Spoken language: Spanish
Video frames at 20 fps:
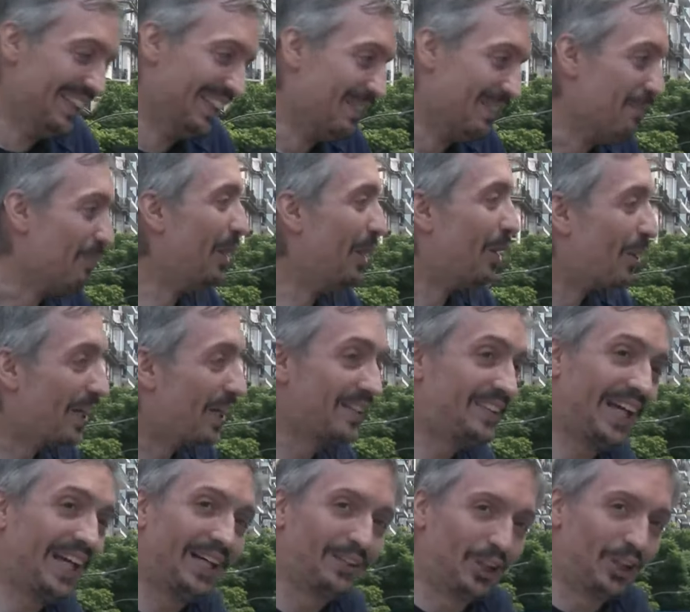Bueno,
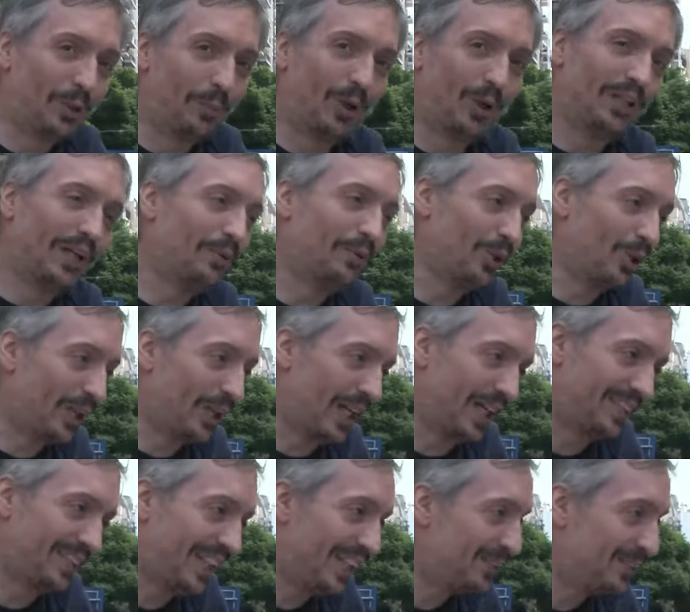gracias a todos por el laburo que
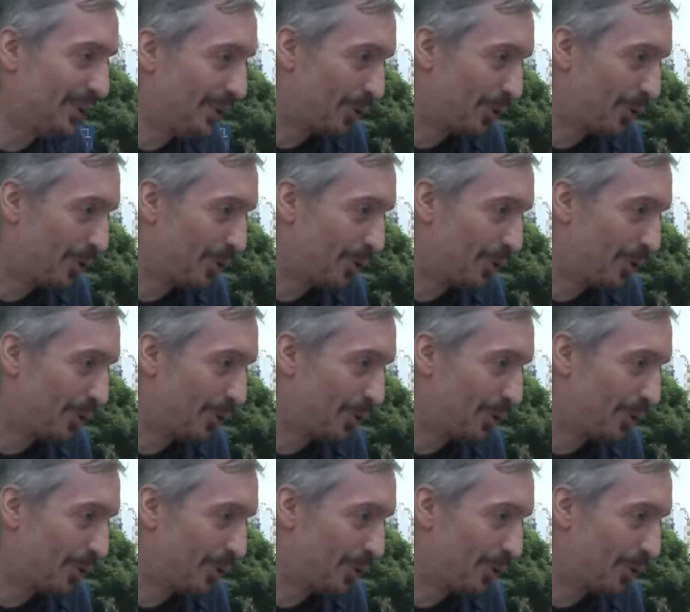hacen, a todos los